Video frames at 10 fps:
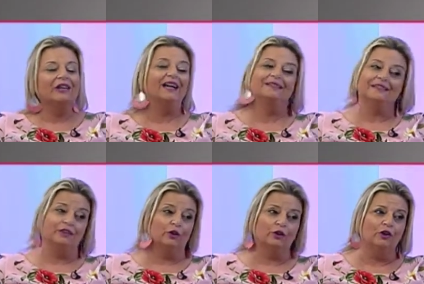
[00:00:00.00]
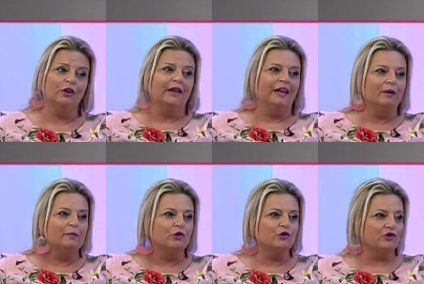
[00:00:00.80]
que ante todo
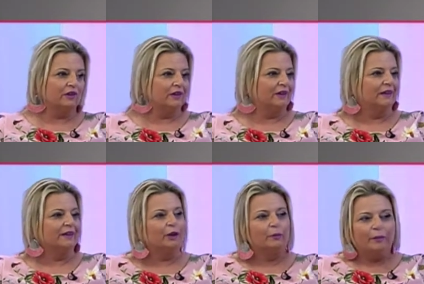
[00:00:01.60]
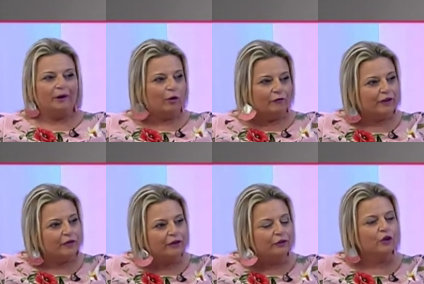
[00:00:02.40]
hemos eh,
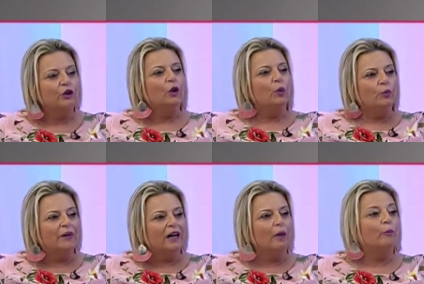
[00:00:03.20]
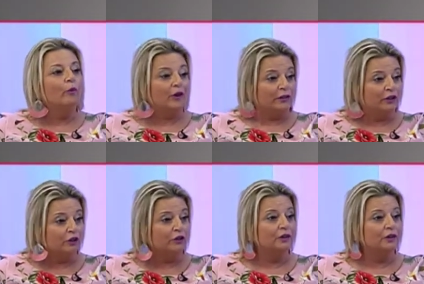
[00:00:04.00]
ofrecido una vocación